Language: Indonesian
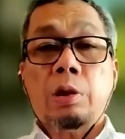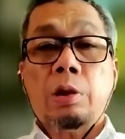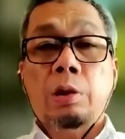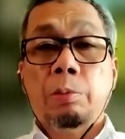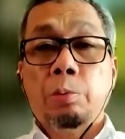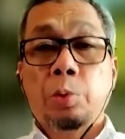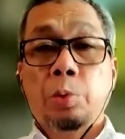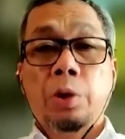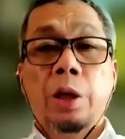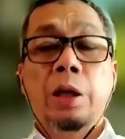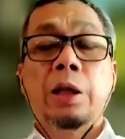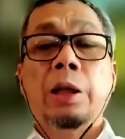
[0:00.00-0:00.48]

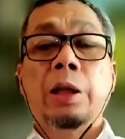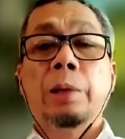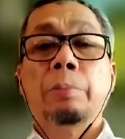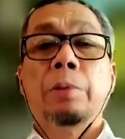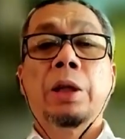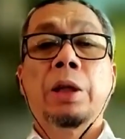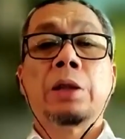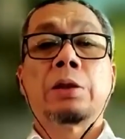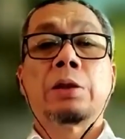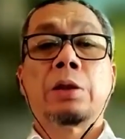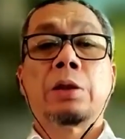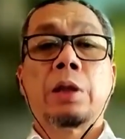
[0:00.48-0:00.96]
Kemudian di
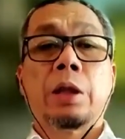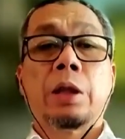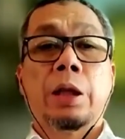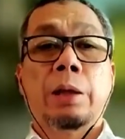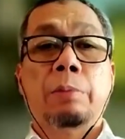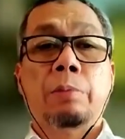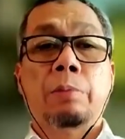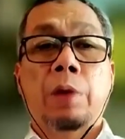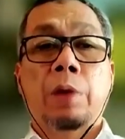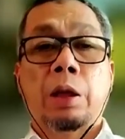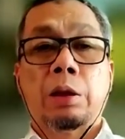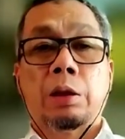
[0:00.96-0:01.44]

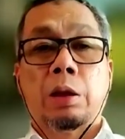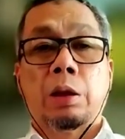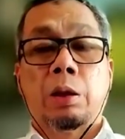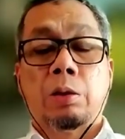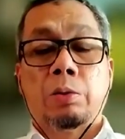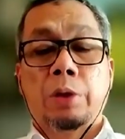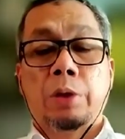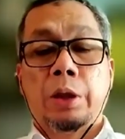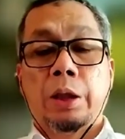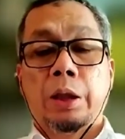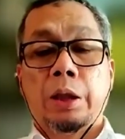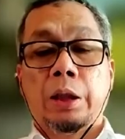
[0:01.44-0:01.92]
midstream
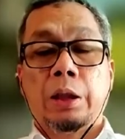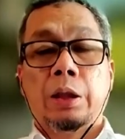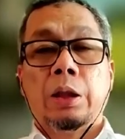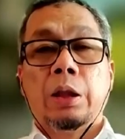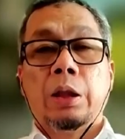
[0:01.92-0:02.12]
atau di